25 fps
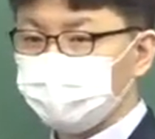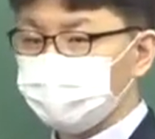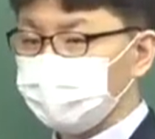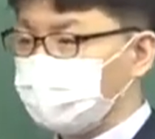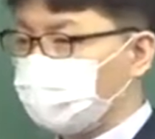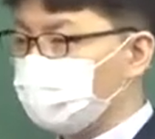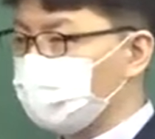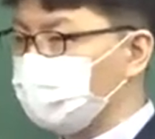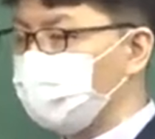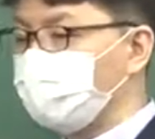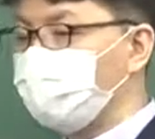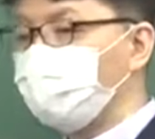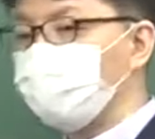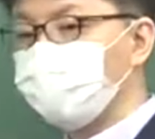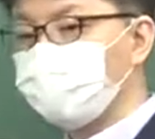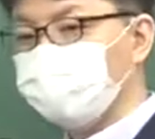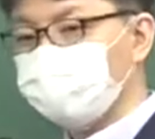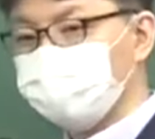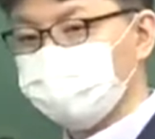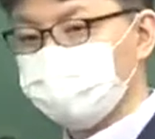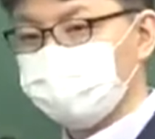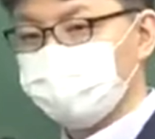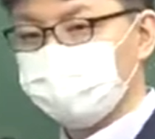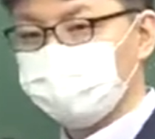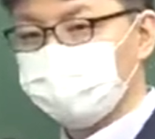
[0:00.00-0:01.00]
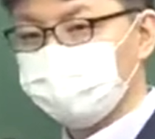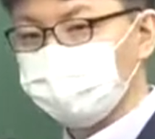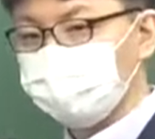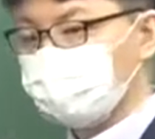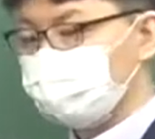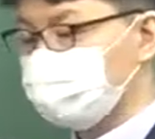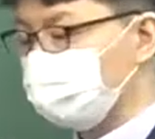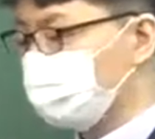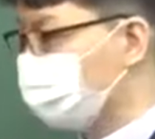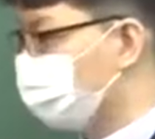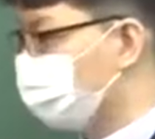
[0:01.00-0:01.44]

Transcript: 아까 보험에서 사례 들었죠.